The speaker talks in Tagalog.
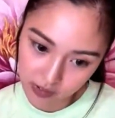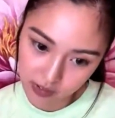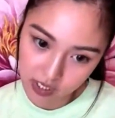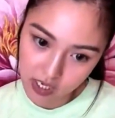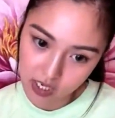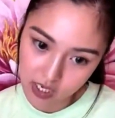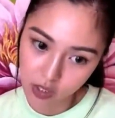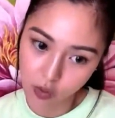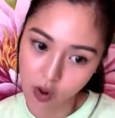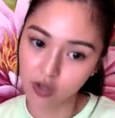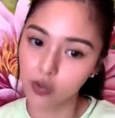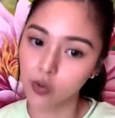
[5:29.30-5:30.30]
tinigil
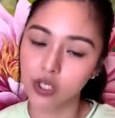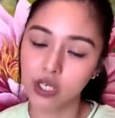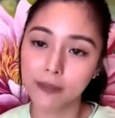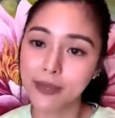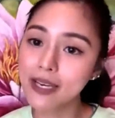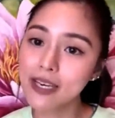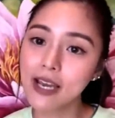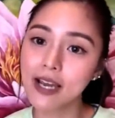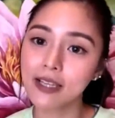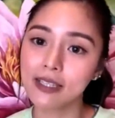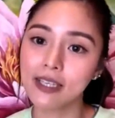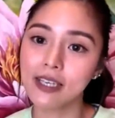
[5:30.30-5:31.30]
ko ang social
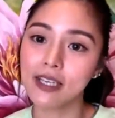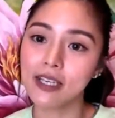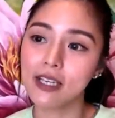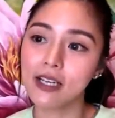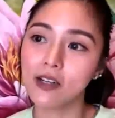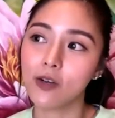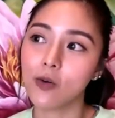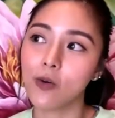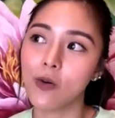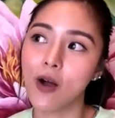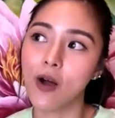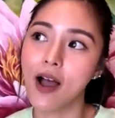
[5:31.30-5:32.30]
media, tinigil
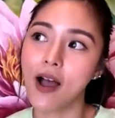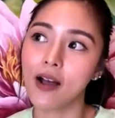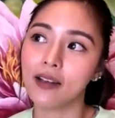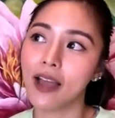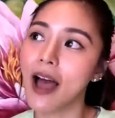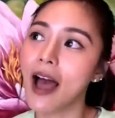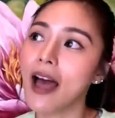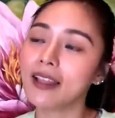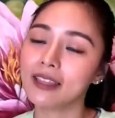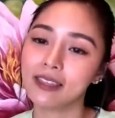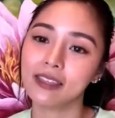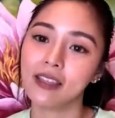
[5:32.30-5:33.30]
ko ang
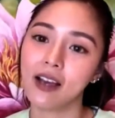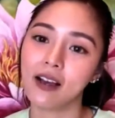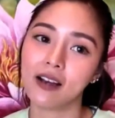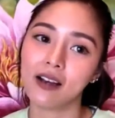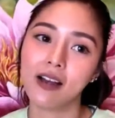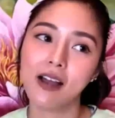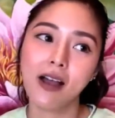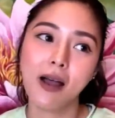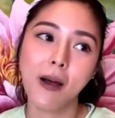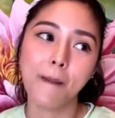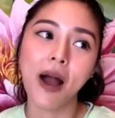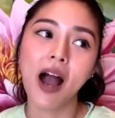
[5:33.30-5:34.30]
lahat ng
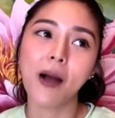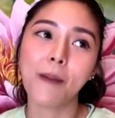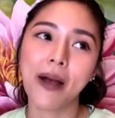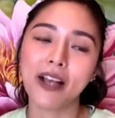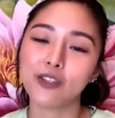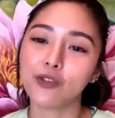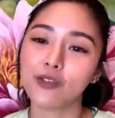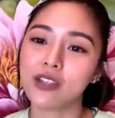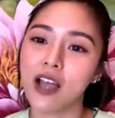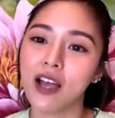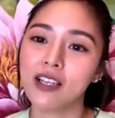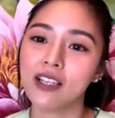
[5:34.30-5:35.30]
makakapasok
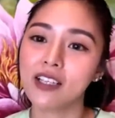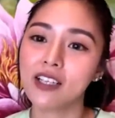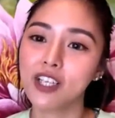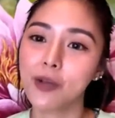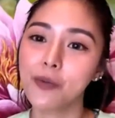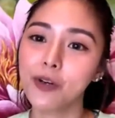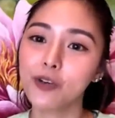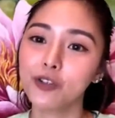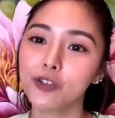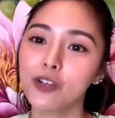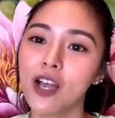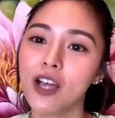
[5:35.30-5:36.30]
sa akin. Kasi syempre,
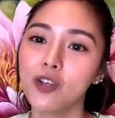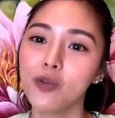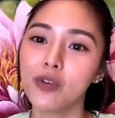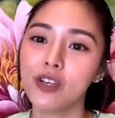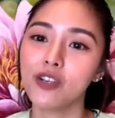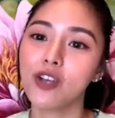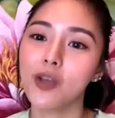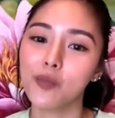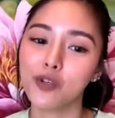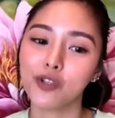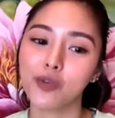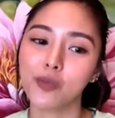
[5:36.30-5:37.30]
kontrolado mo rin yung
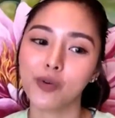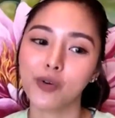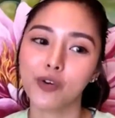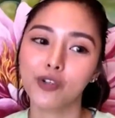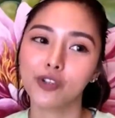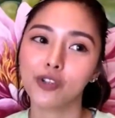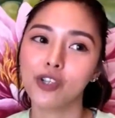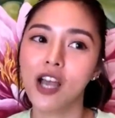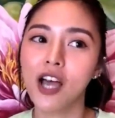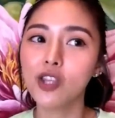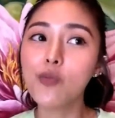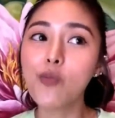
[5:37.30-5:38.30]
emosyon mo.
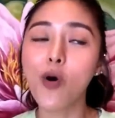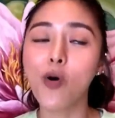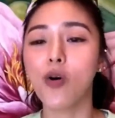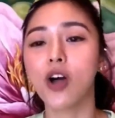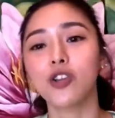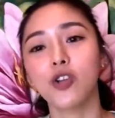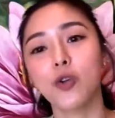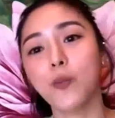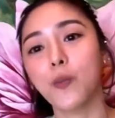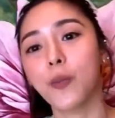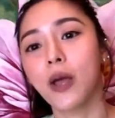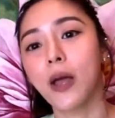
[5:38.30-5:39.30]
Kontrolado mo kung ano yung
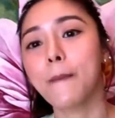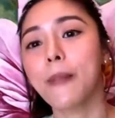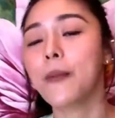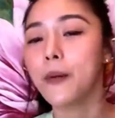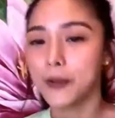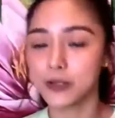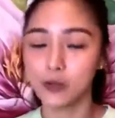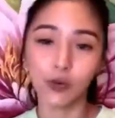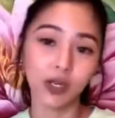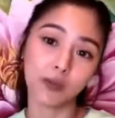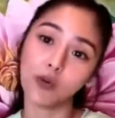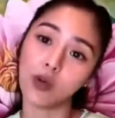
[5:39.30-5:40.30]

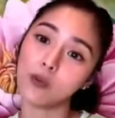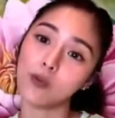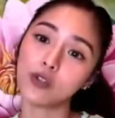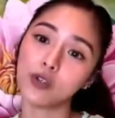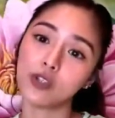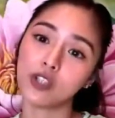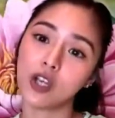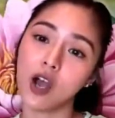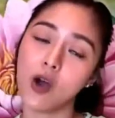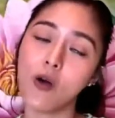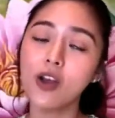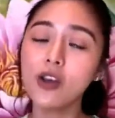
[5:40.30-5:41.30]
papapasukin mong emosyon,
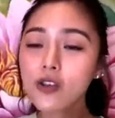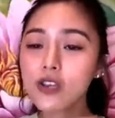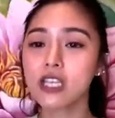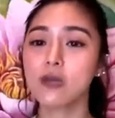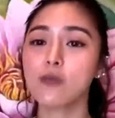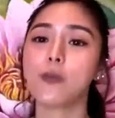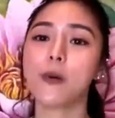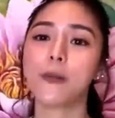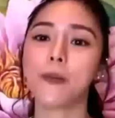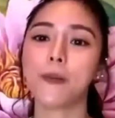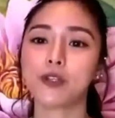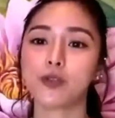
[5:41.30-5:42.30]
tsaka kung ano yung hindi mo
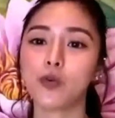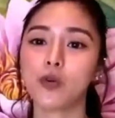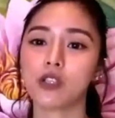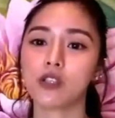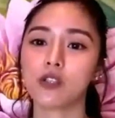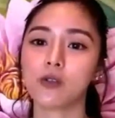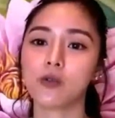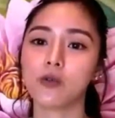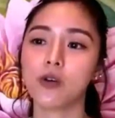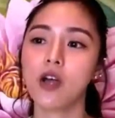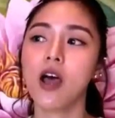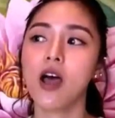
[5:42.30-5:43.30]
papapasukin.
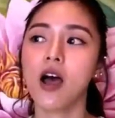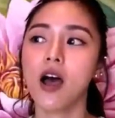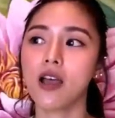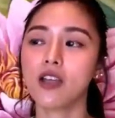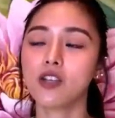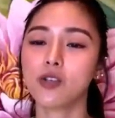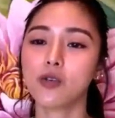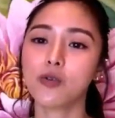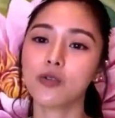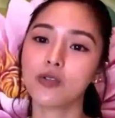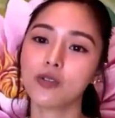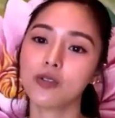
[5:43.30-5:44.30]
So, I
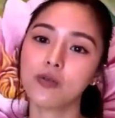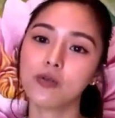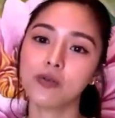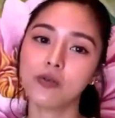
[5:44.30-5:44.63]
chose to